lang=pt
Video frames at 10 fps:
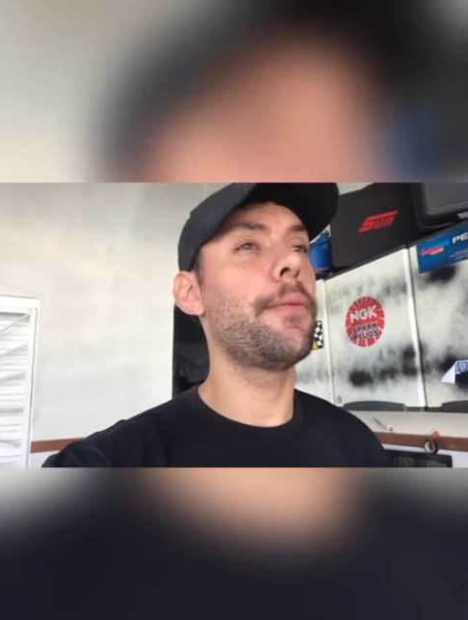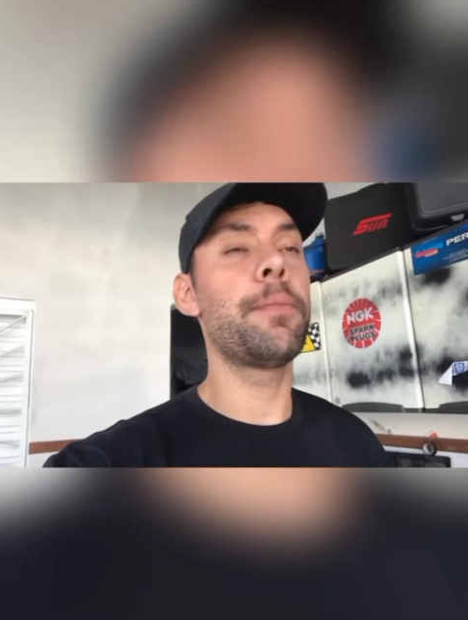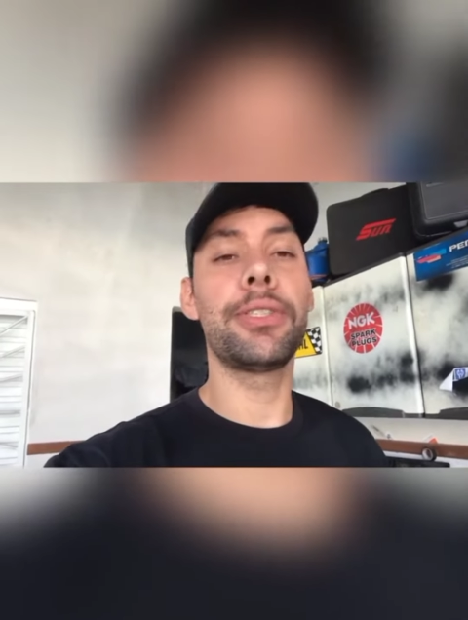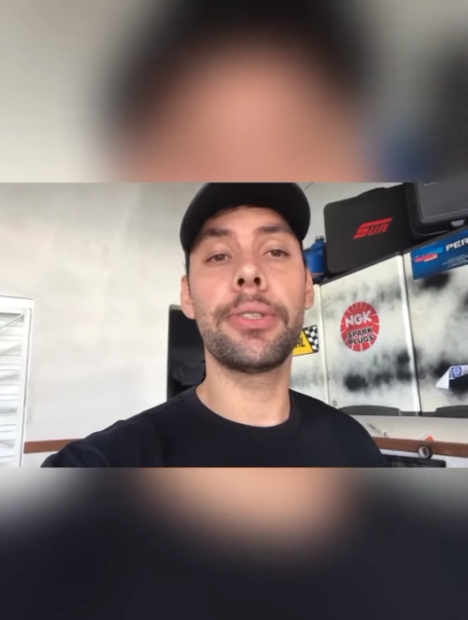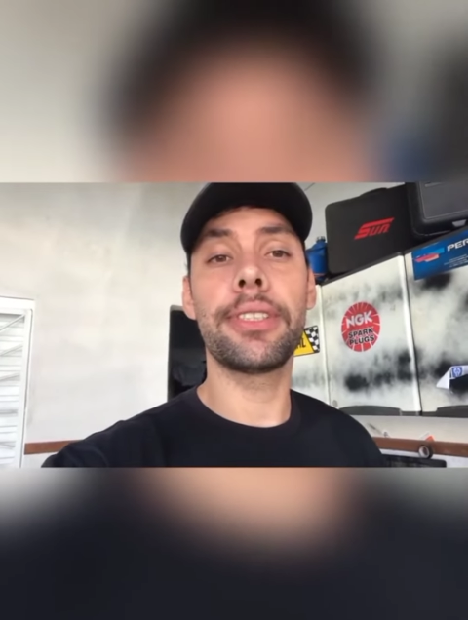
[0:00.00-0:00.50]
um
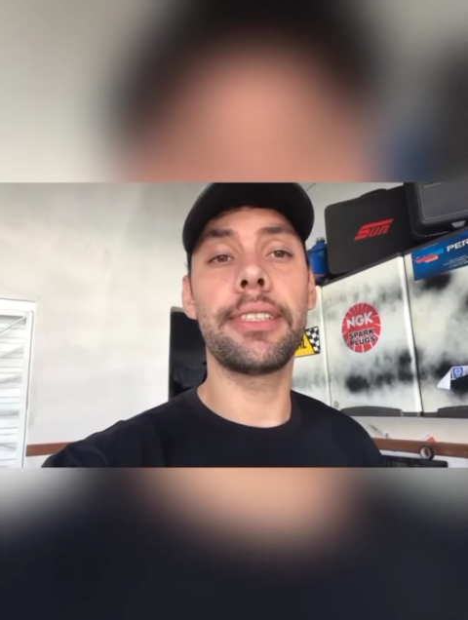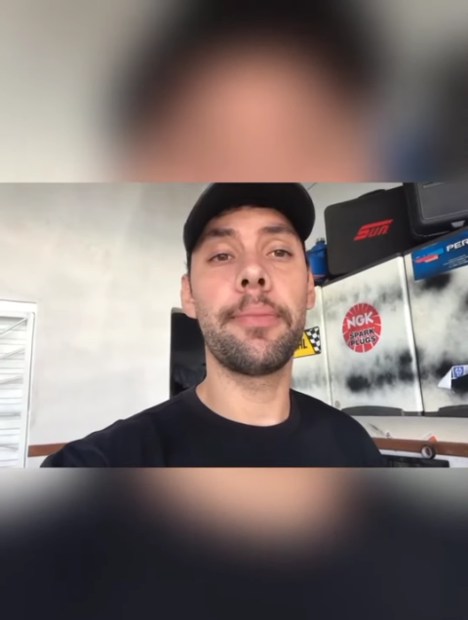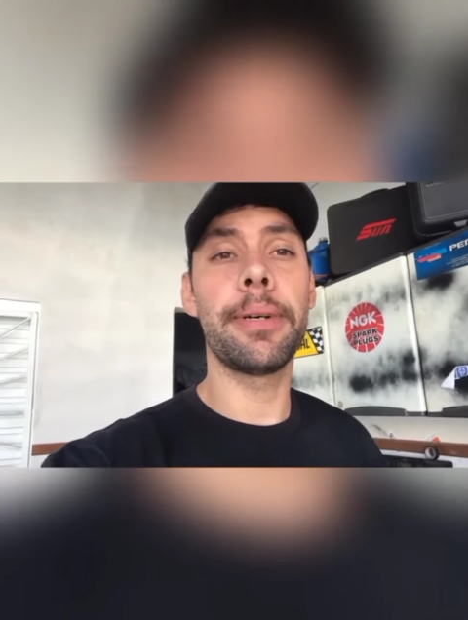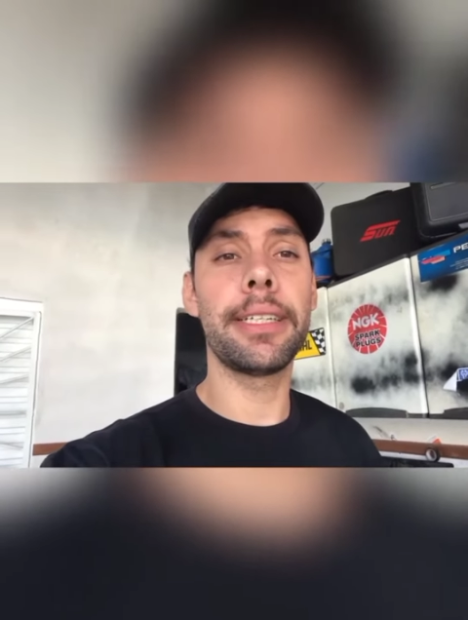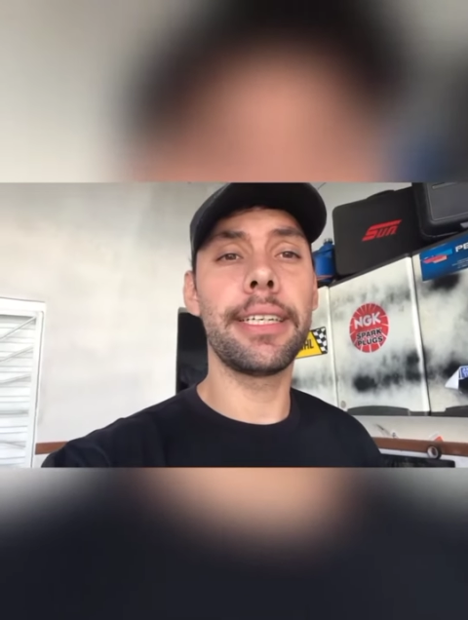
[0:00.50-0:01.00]
Peugeot essa
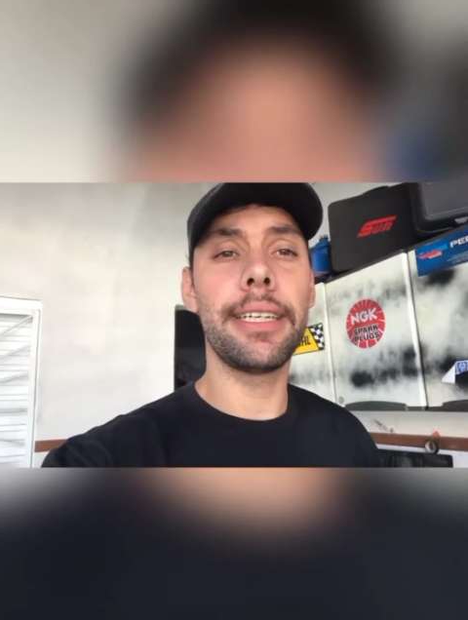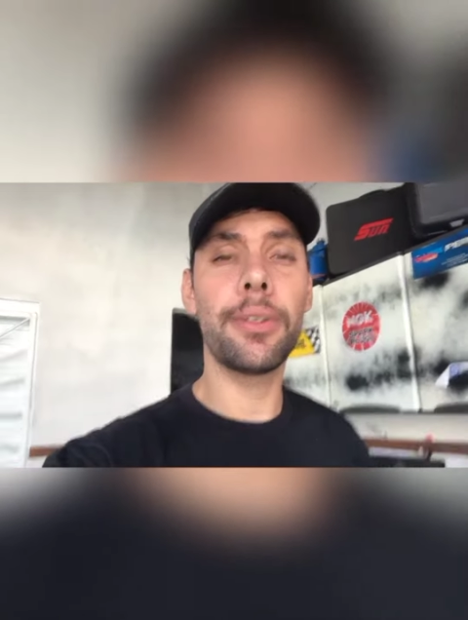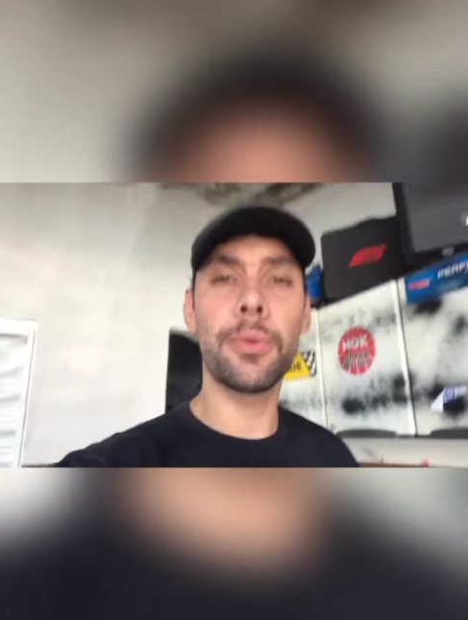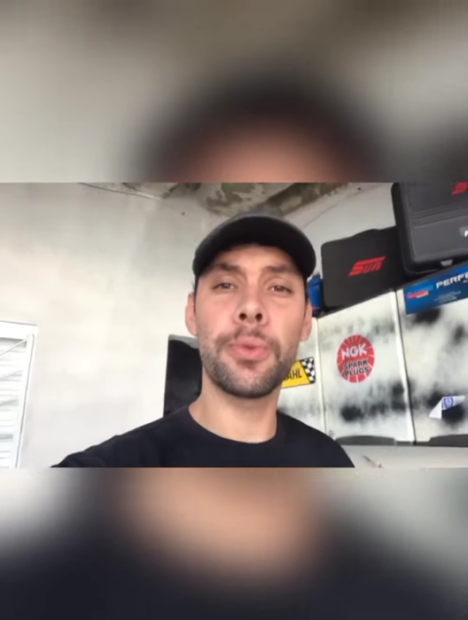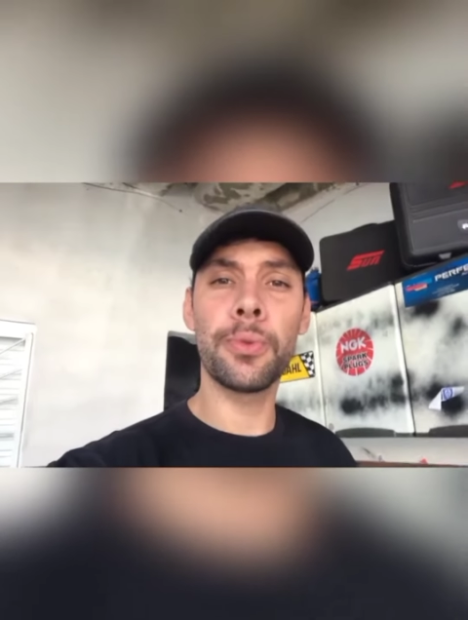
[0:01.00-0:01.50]
semana aí
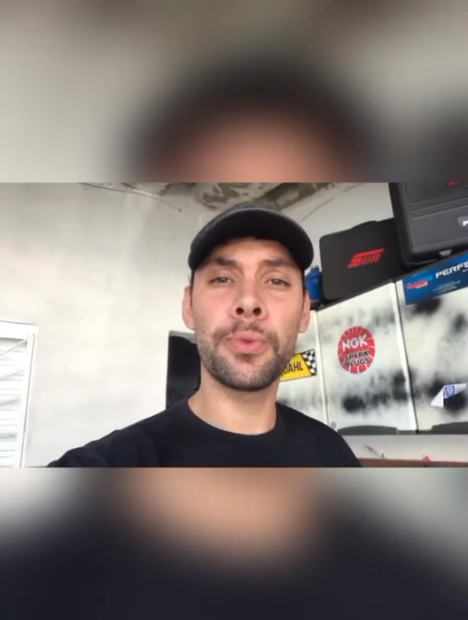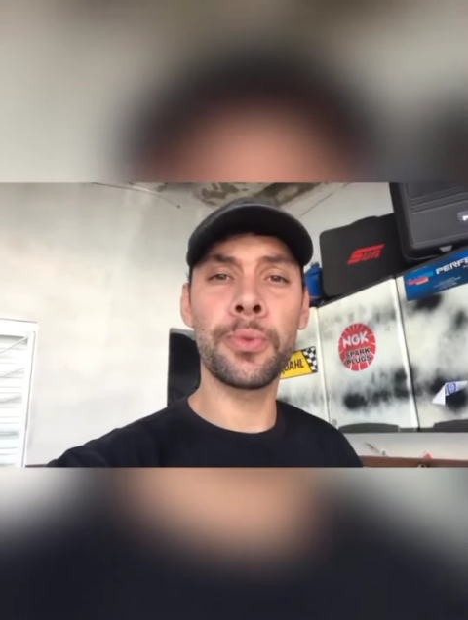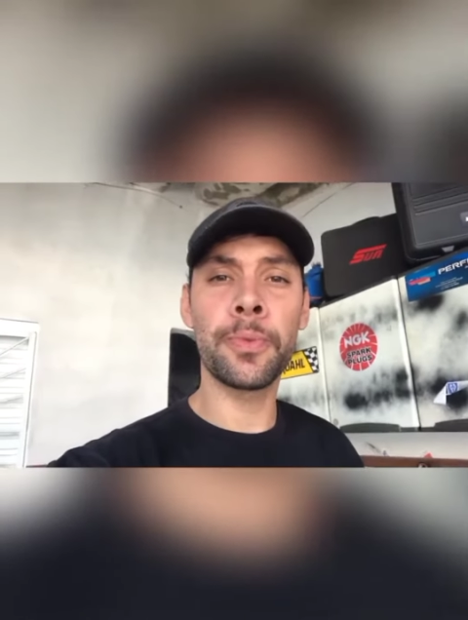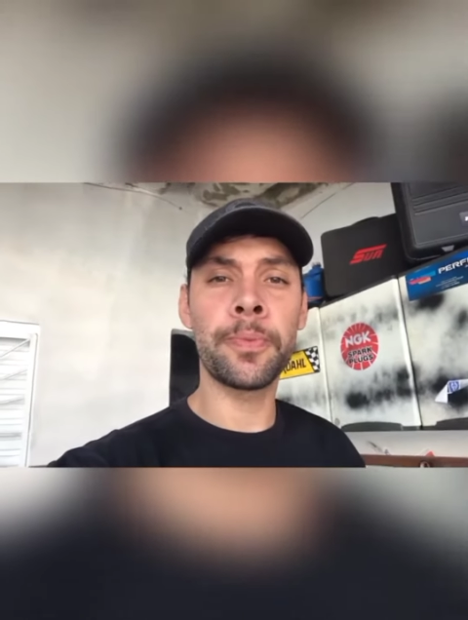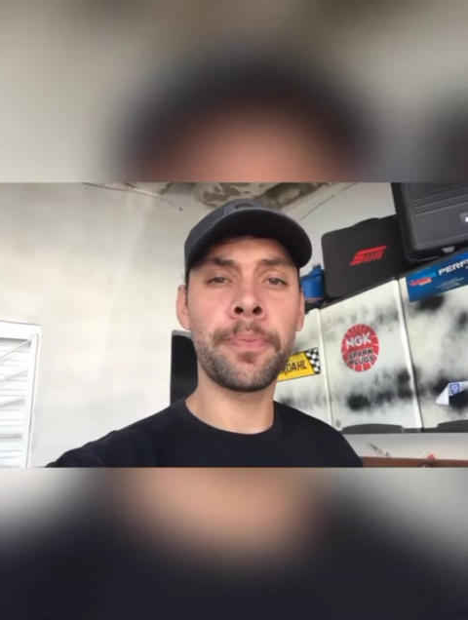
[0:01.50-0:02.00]

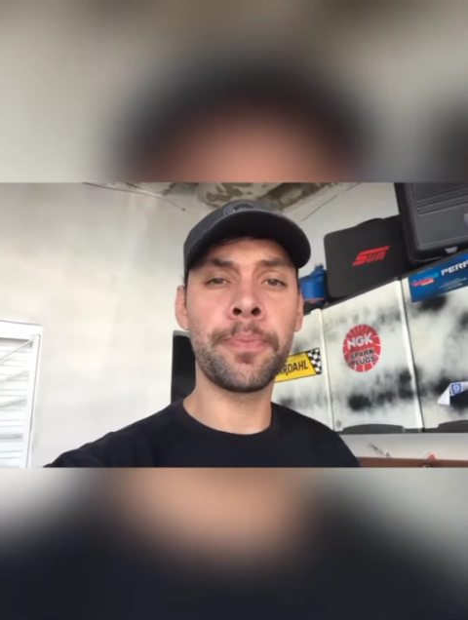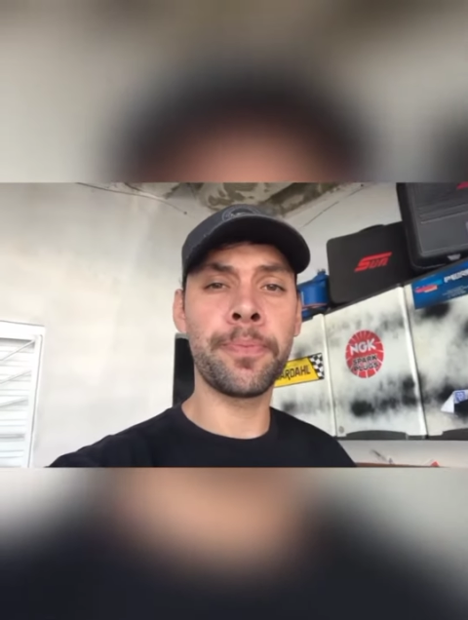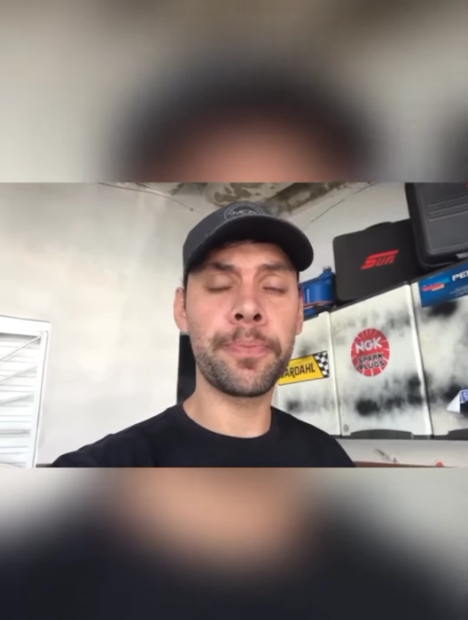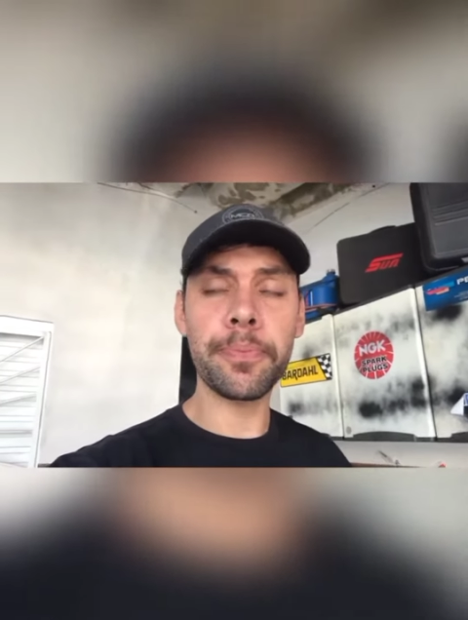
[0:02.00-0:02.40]
com